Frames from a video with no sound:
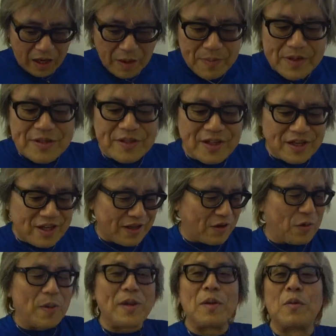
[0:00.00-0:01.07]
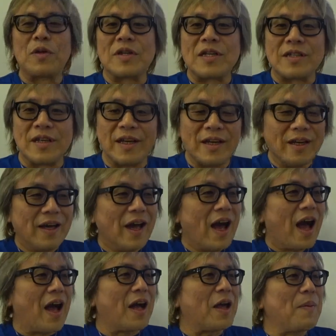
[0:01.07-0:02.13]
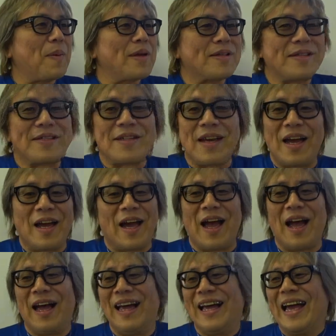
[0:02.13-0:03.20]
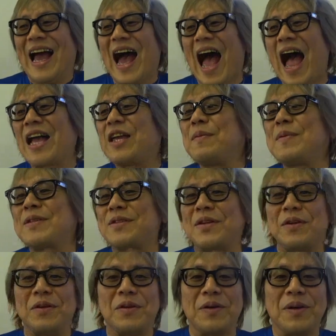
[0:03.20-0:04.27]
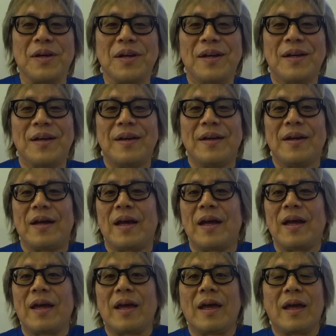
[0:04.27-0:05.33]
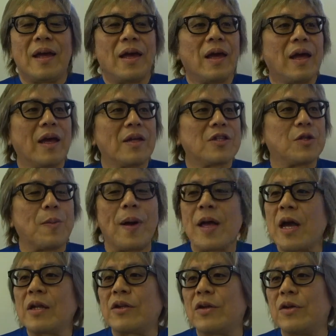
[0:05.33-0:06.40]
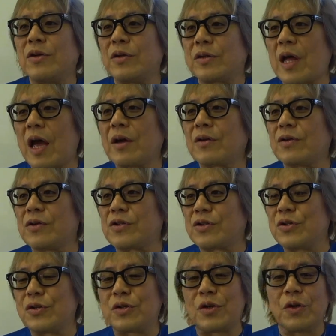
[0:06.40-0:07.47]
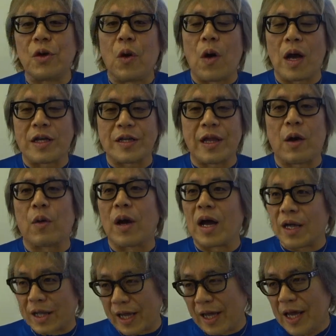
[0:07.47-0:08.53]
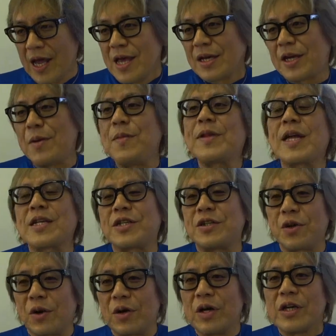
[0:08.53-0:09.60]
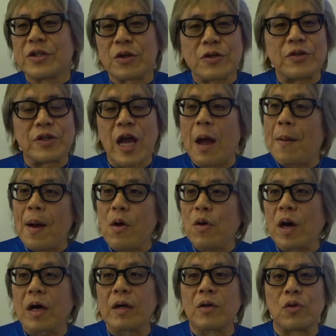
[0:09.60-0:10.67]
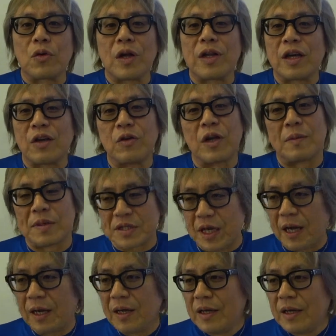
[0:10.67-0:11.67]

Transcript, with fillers: ゲビスじゃないごめんね森先生ハゲベスハゲビスという、えー、素早いという台風19号が来たおかげで君たちの一つ山をかけることができるようになりました